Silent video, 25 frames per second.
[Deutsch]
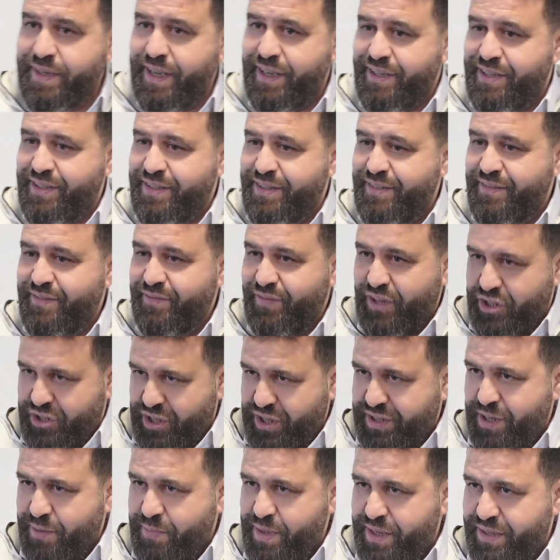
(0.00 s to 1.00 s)
dich.
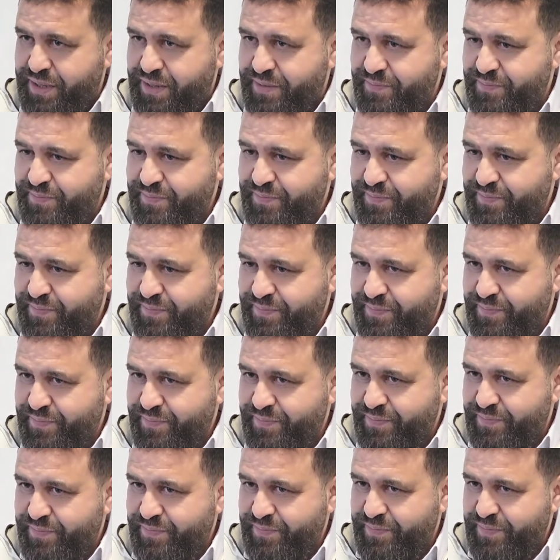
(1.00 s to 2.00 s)
Versteht ihr mich?
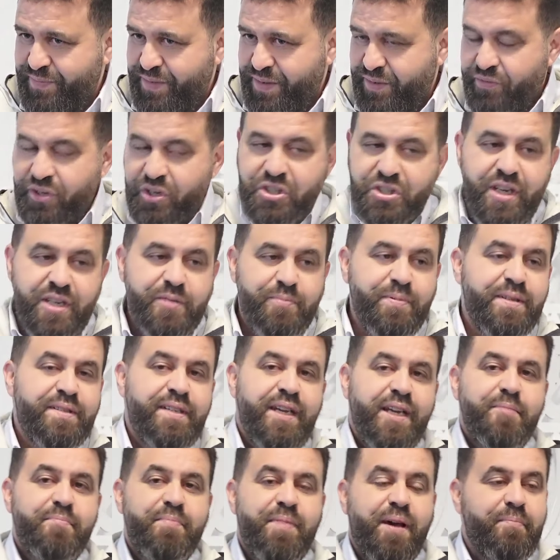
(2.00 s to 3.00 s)
Versteht bitte
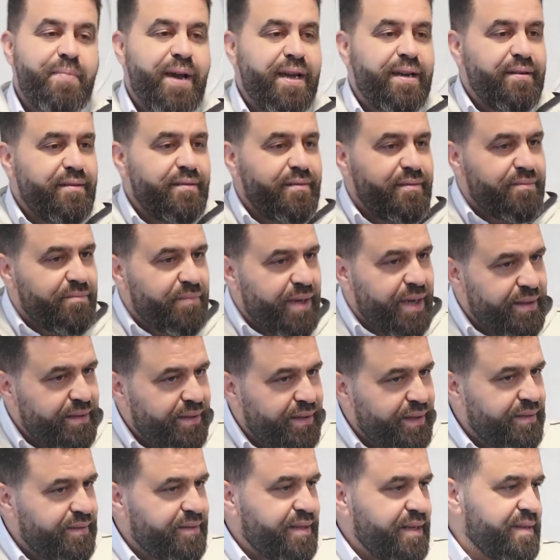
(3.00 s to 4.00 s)
immer mein, meine
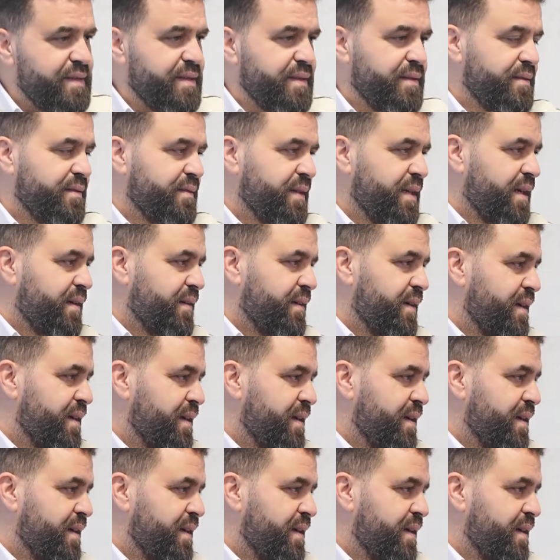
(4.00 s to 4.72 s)
Hinter... Ja?